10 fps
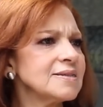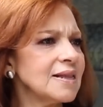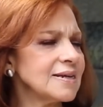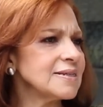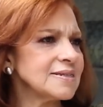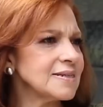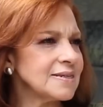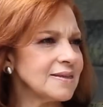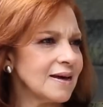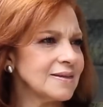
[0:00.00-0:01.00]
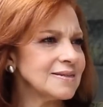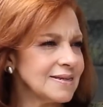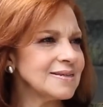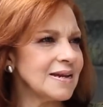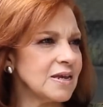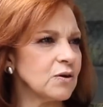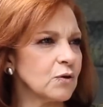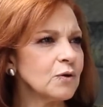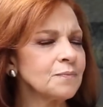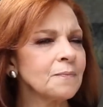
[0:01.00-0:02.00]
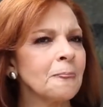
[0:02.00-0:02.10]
las necesidades de ese niño, ¿no?